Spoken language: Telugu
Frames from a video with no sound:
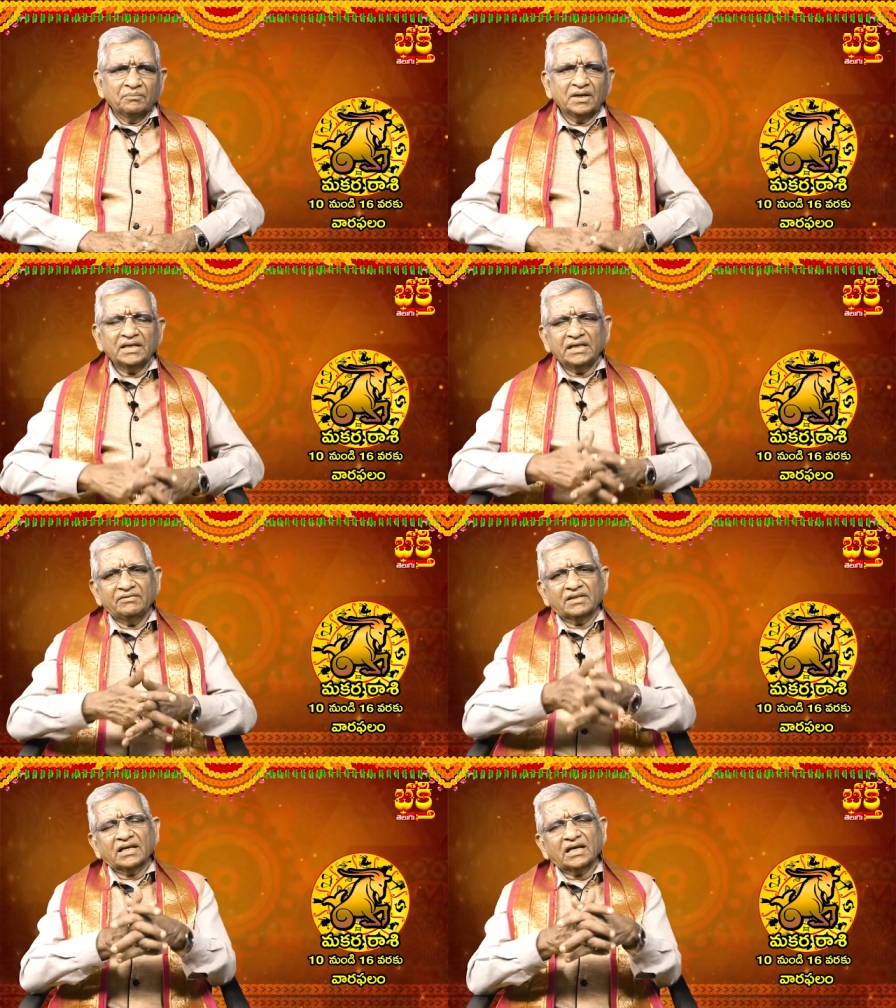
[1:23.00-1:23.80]
మరి ఈ
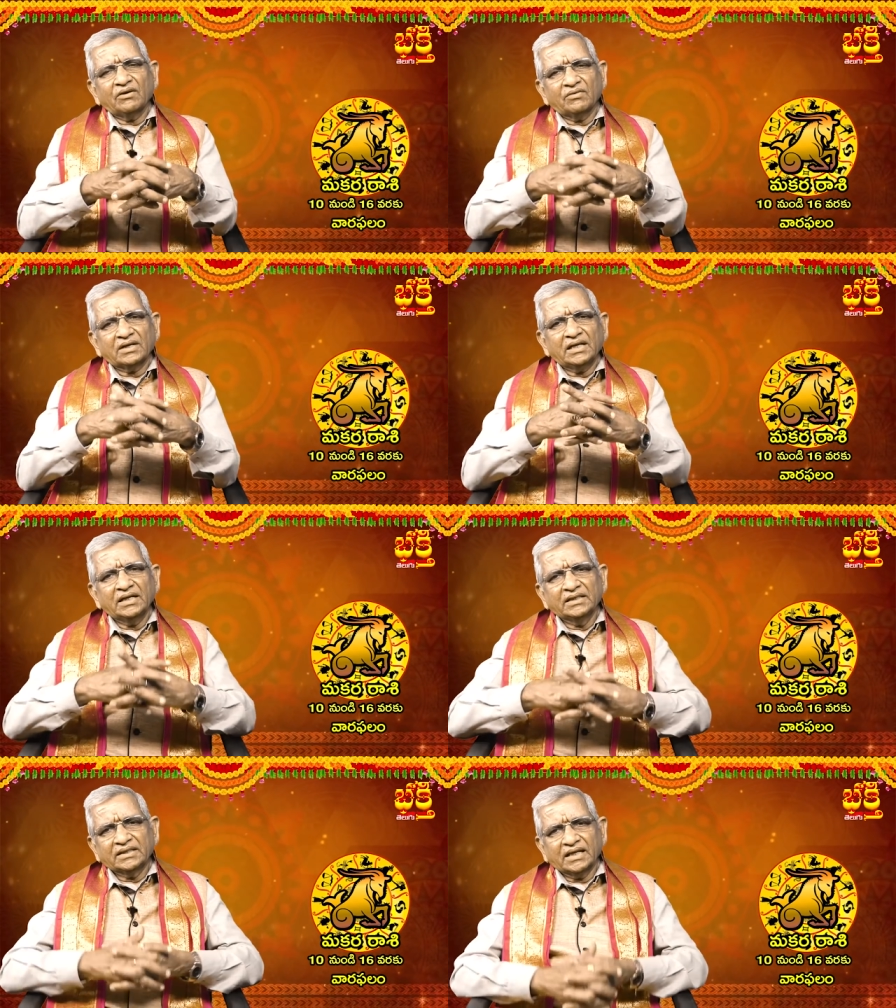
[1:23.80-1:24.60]
విధంగా ఉంటే
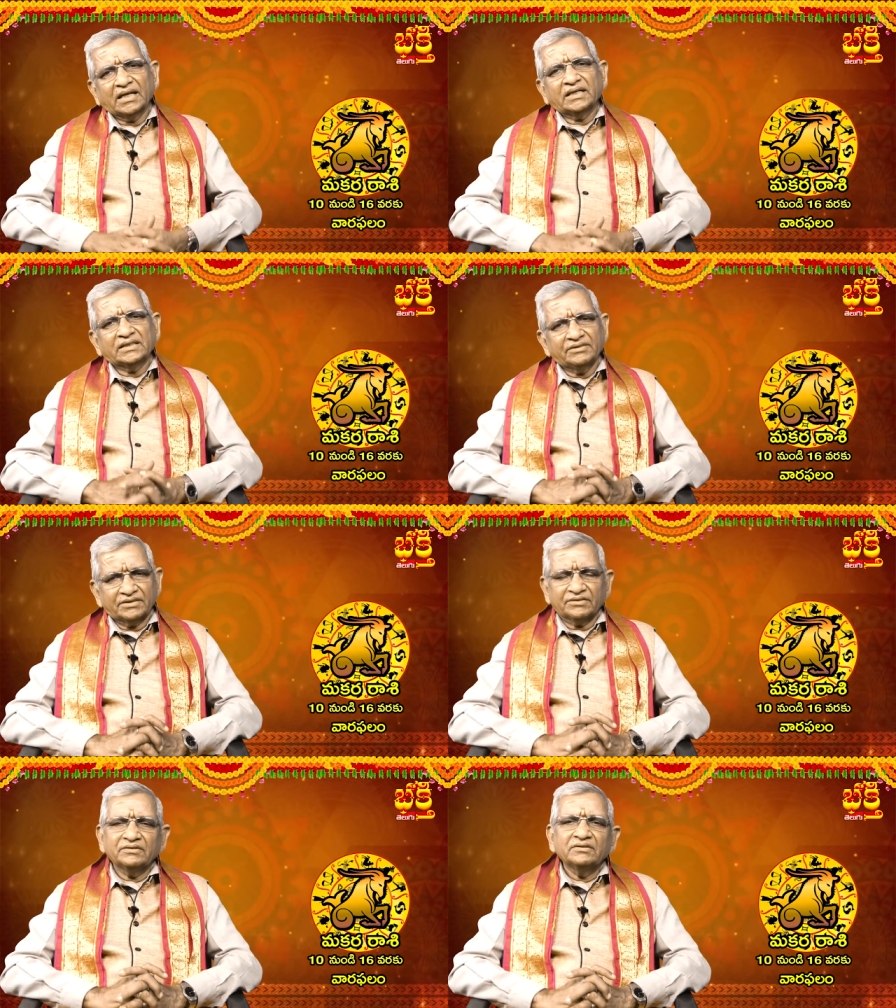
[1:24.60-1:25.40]
ఇంతేనా
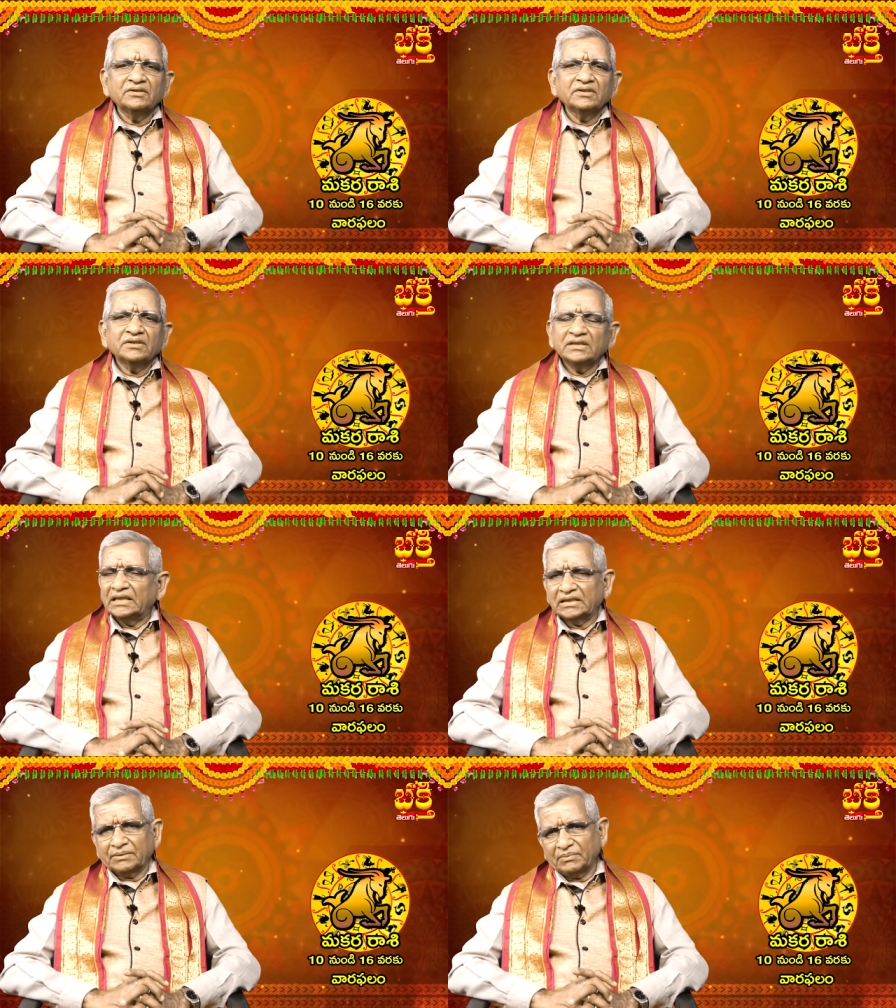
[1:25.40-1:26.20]
జీవితం
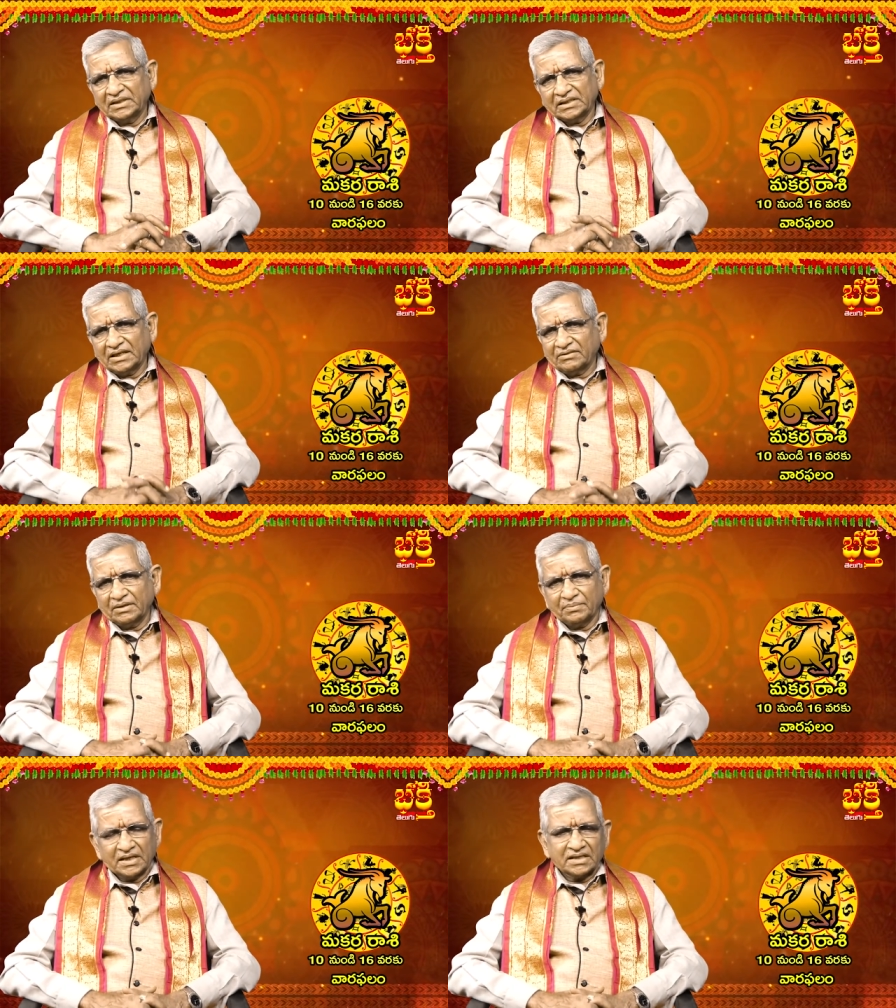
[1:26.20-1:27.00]
దీనికి
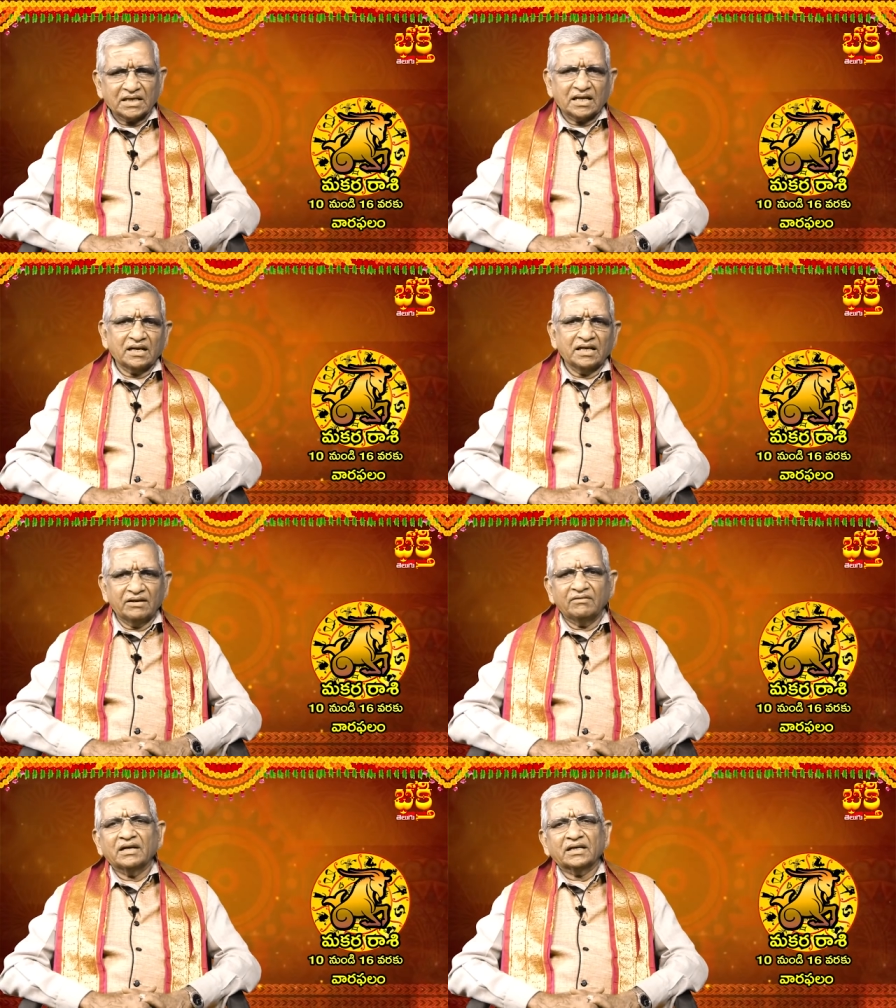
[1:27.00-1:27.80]
సంబంధించినటువంటి పరిష్కారాలు
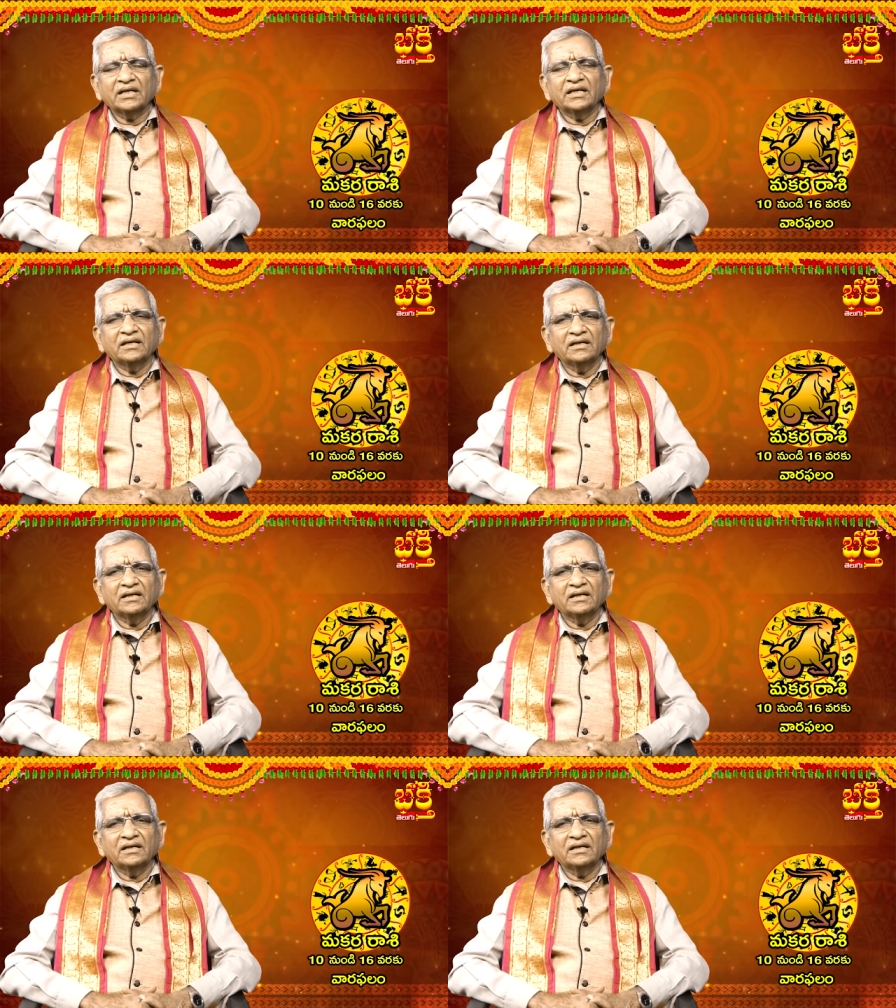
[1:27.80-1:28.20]
లేవా అంటే